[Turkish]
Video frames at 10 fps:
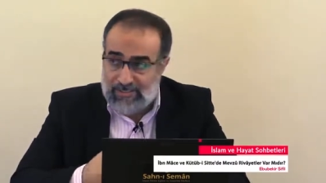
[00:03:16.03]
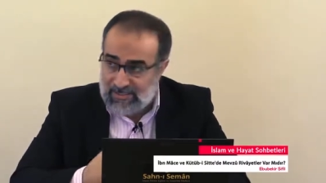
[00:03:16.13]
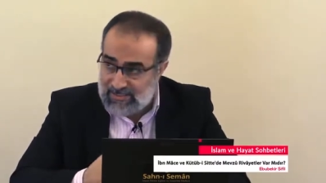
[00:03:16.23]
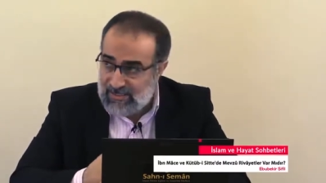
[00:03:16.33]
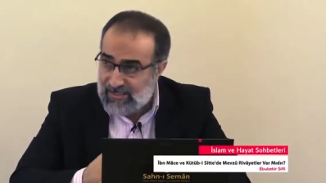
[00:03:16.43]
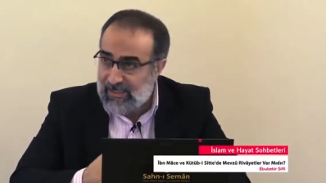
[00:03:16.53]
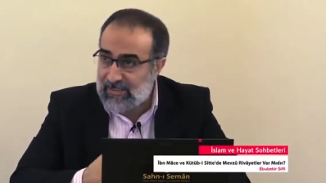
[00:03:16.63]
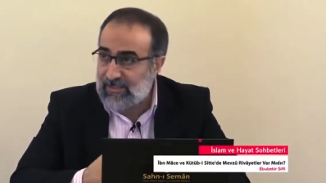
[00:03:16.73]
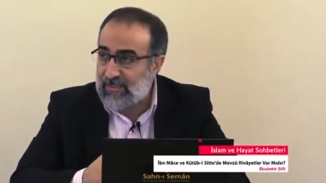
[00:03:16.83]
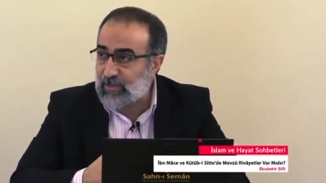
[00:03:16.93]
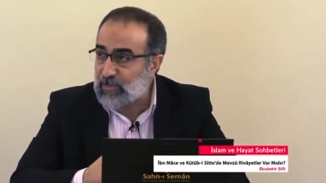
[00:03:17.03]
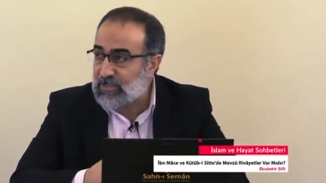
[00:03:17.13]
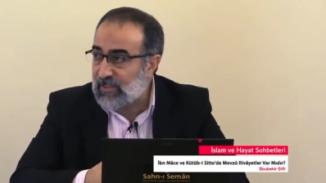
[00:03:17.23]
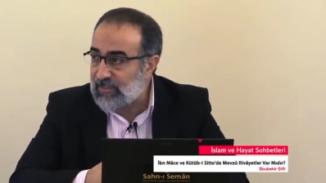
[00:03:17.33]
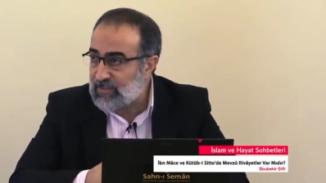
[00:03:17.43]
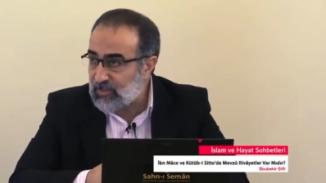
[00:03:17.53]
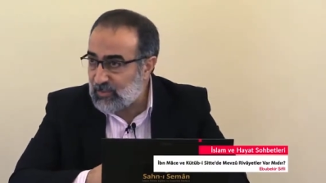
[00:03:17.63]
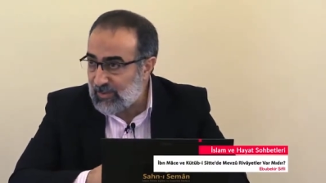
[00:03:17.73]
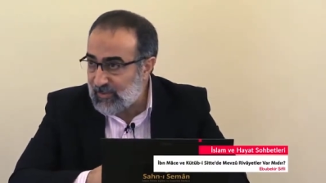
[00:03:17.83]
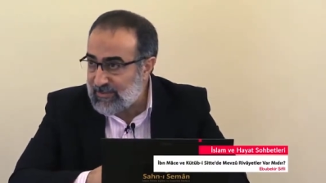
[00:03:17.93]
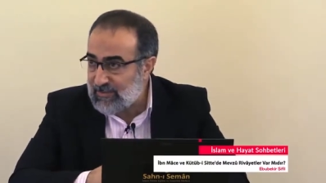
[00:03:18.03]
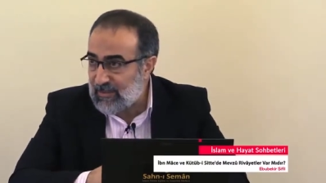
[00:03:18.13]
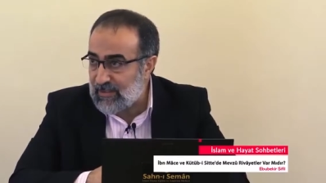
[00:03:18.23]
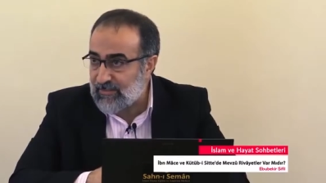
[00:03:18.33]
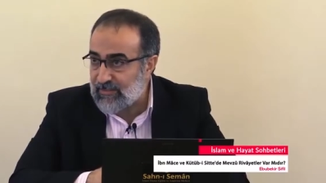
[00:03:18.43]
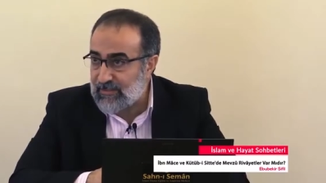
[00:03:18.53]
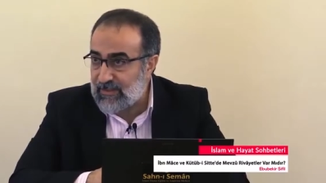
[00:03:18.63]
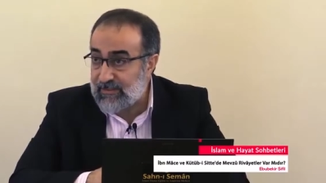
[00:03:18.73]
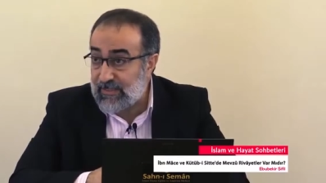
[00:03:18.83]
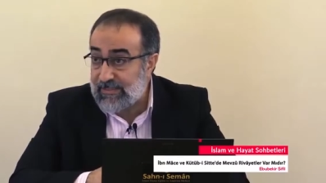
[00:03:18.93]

açıkça nakledilmiş hadis uleması tarafından